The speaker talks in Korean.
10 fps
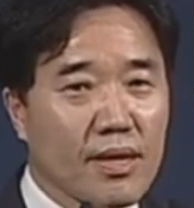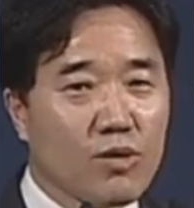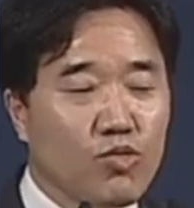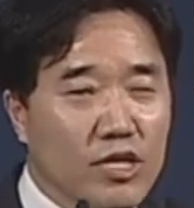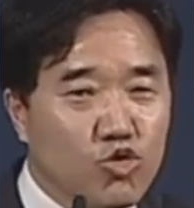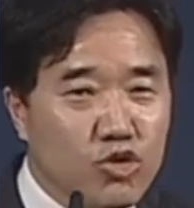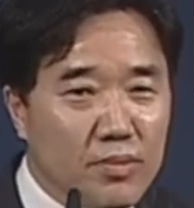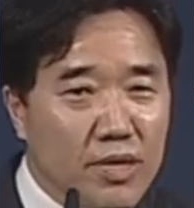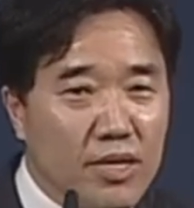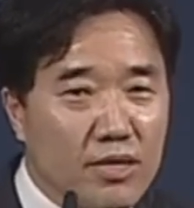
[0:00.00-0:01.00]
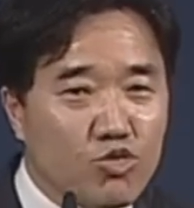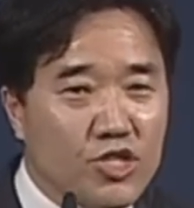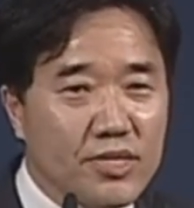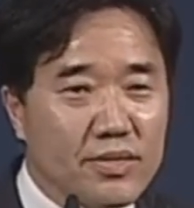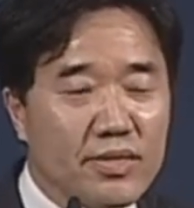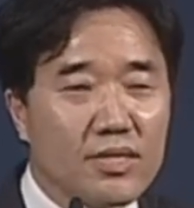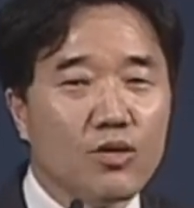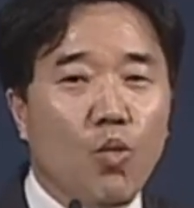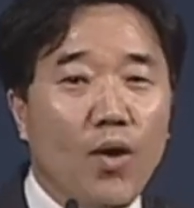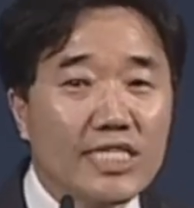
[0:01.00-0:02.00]
우리 주님이 일러주신
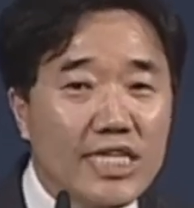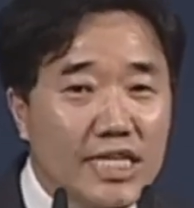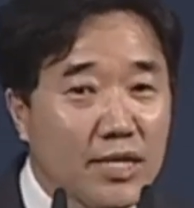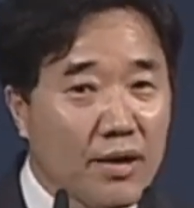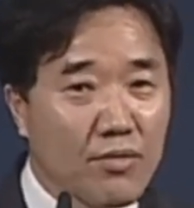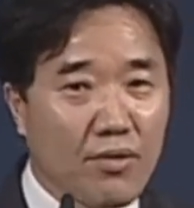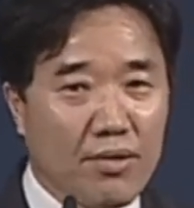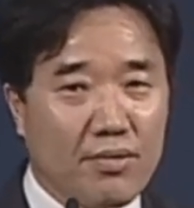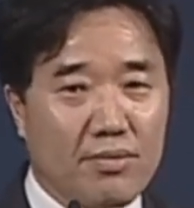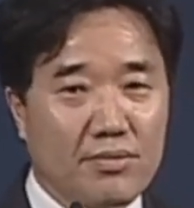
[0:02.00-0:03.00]
그 원인이 있다는 거예요.